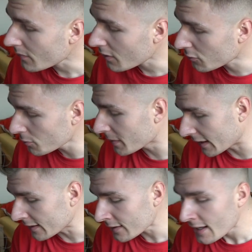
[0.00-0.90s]
Zu
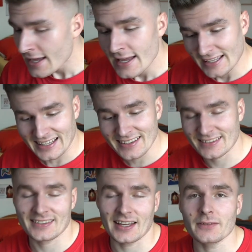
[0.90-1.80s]
Beginn das
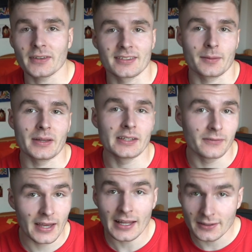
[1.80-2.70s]
Design, was es am Ende
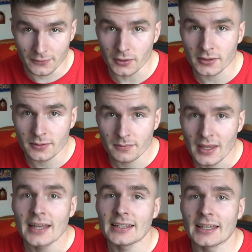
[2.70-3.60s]
werden wird.
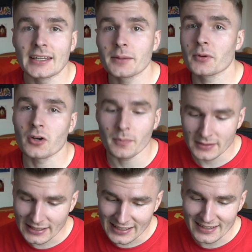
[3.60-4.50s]
Derjenige bekommt
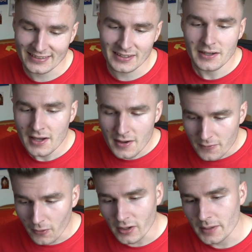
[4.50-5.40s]
eine Kiste
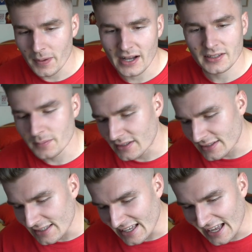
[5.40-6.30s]
vollgepackt
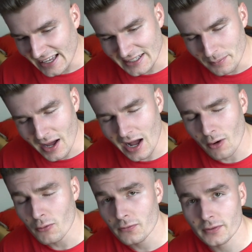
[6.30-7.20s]
mit einem
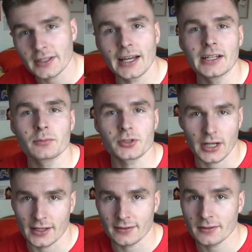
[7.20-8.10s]
Haufen geilem
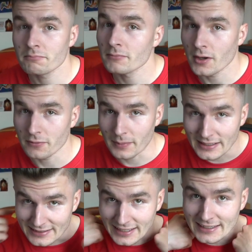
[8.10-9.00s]
Scheiß. Auf
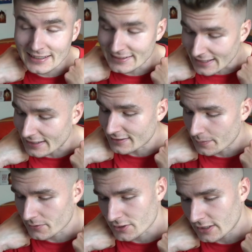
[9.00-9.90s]
meinen dreckigen Nacken
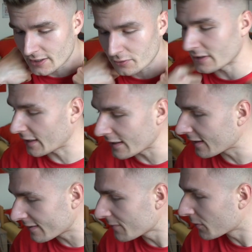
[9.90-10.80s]
selbstverständlich. Und ich rede
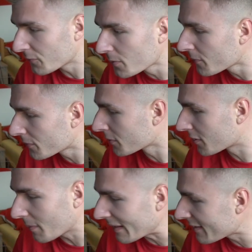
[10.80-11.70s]
jetzt nicht von
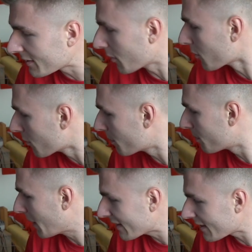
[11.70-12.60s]
25 Euro
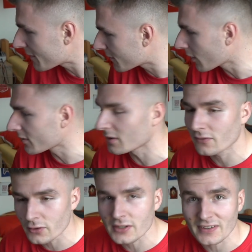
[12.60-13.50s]
Paysafe-Card, sondern
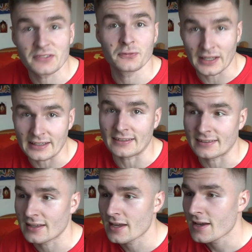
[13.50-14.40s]
wirklich was Fettes.
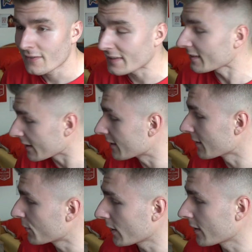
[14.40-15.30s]
Was
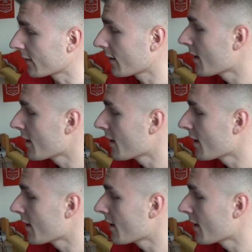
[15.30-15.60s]
richtig Fettes.